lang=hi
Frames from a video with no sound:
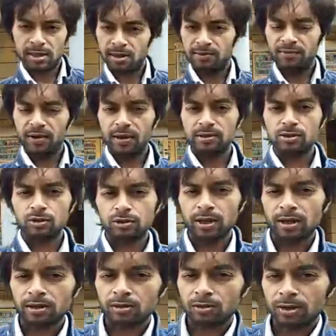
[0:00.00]
सिग्निफिकेंस
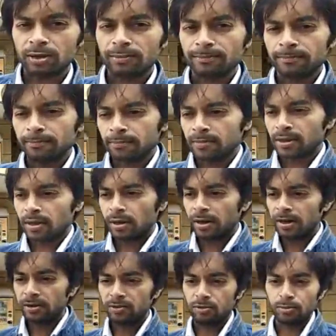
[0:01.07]
होता है क्योंकि
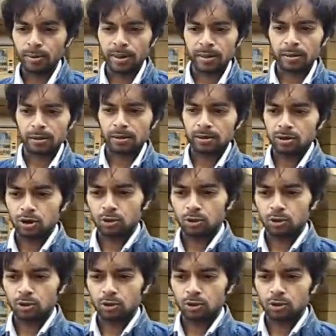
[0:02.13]
इंटरव्यू में